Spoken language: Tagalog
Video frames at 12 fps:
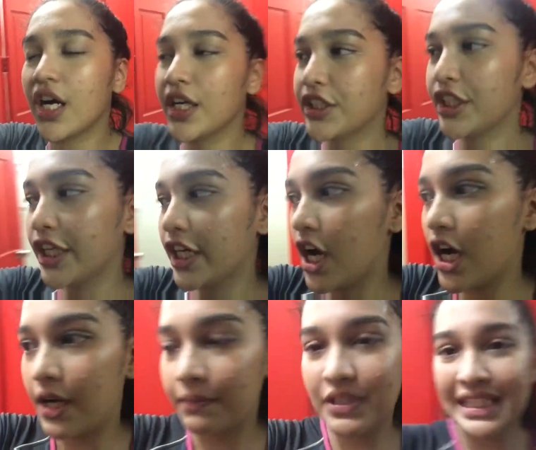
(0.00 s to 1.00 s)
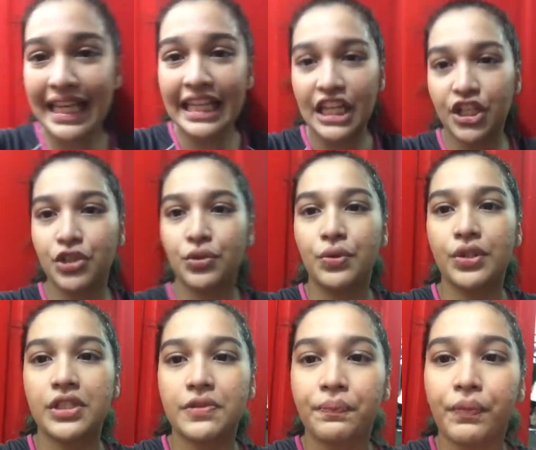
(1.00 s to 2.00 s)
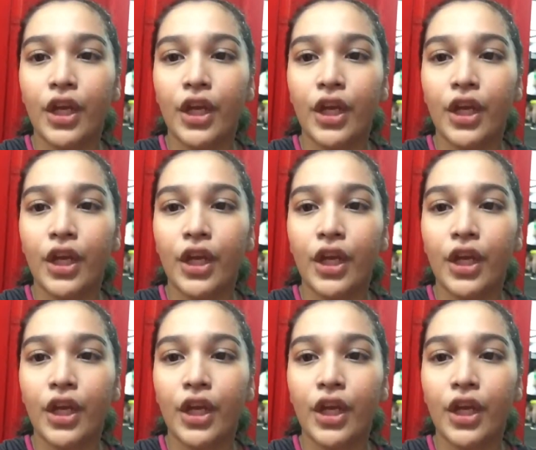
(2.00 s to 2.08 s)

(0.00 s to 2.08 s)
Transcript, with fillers: other um, skin issues,